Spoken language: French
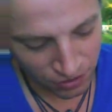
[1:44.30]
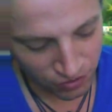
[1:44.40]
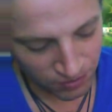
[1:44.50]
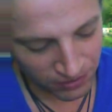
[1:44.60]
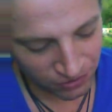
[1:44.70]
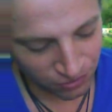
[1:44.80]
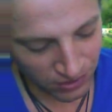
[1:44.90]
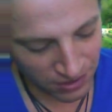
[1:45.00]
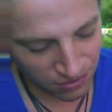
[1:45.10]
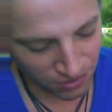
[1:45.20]
Je demande à
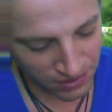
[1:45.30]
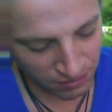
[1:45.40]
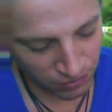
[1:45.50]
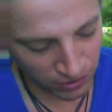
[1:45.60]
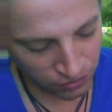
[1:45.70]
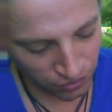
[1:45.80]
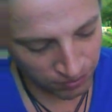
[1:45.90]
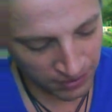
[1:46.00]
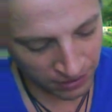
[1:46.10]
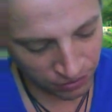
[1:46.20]
toutes les sources d'amour et de
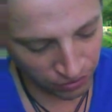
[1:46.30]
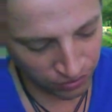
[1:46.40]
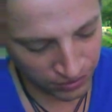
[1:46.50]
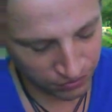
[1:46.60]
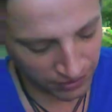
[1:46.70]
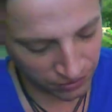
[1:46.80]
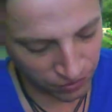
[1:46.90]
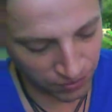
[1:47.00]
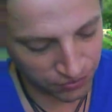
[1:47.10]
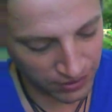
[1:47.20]
lumière de l'univers
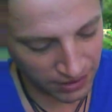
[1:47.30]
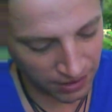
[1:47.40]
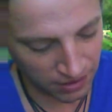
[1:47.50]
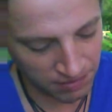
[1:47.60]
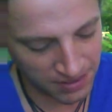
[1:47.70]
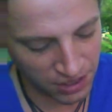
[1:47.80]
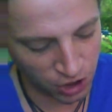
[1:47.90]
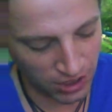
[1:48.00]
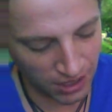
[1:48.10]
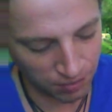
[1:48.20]
de m'envoyer un
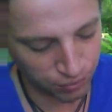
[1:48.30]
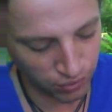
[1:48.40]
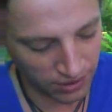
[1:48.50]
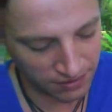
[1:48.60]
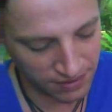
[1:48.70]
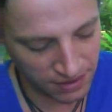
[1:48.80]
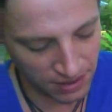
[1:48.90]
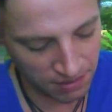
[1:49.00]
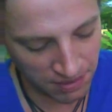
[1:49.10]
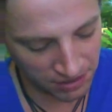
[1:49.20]
message clair pour
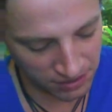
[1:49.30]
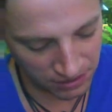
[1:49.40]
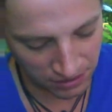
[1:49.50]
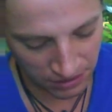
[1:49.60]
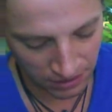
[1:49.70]
lundi et mardi.